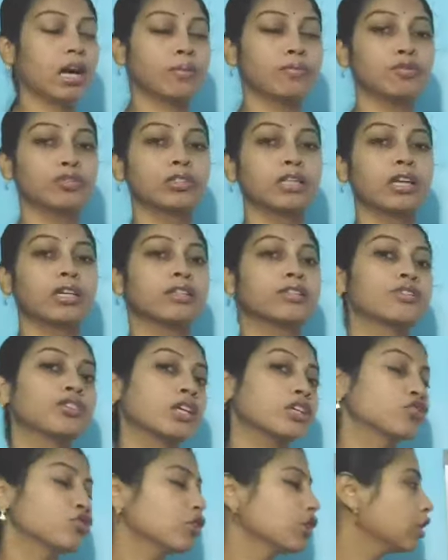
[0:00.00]
আমন ধানের
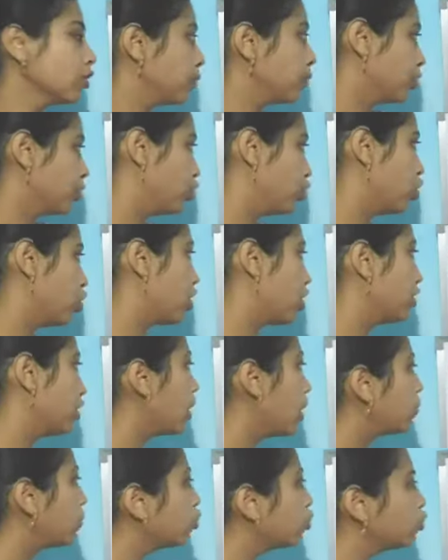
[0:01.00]
চাষ অনেক বেশি হয়
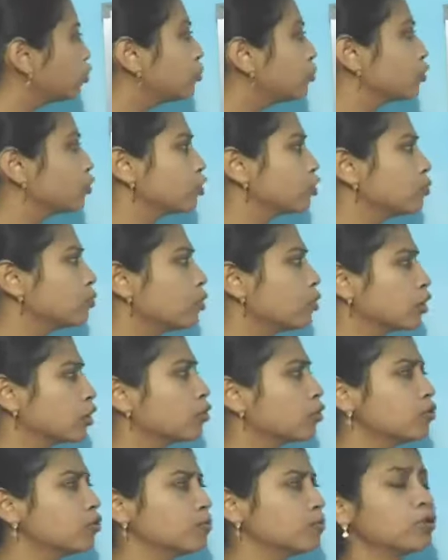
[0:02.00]
তারপর হলো
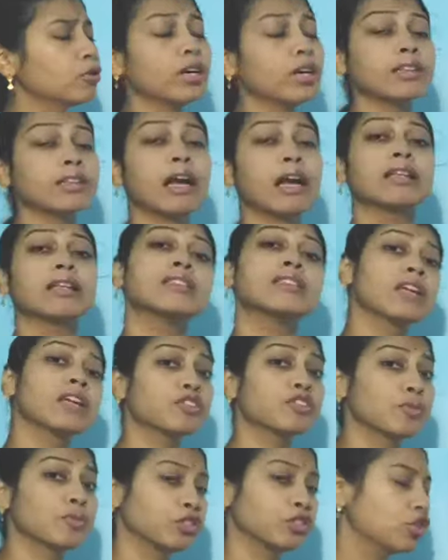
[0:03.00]
পশ্চিমবঙ্গে কোন প্রকার ধান
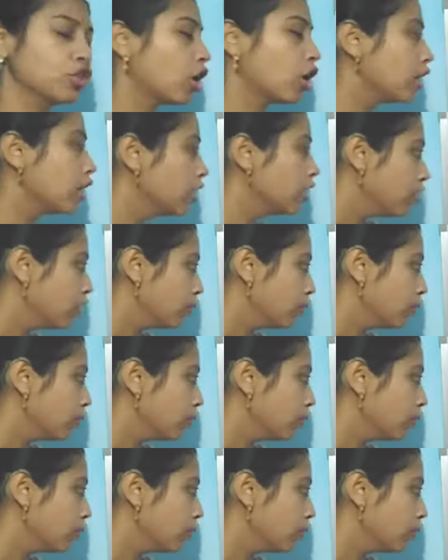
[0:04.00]
চাষ বেশি হয়